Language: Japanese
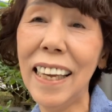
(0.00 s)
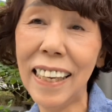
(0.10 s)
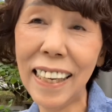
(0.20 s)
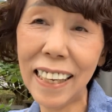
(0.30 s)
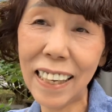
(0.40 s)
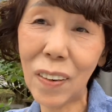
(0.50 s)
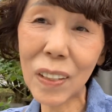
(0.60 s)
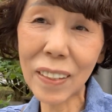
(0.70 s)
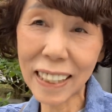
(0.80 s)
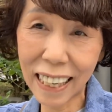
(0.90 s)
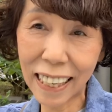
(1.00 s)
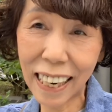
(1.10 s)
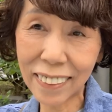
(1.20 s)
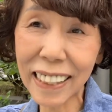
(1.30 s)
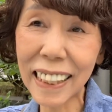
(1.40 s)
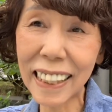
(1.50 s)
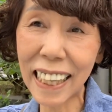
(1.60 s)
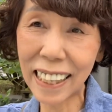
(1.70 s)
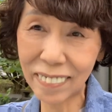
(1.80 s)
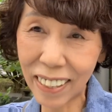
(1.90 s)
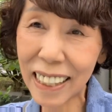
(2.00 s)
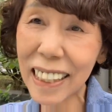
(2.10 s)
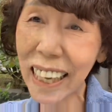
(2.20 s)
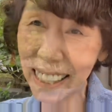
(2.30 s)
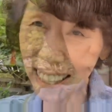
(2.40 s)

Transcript: お掃除が楽になりましたね。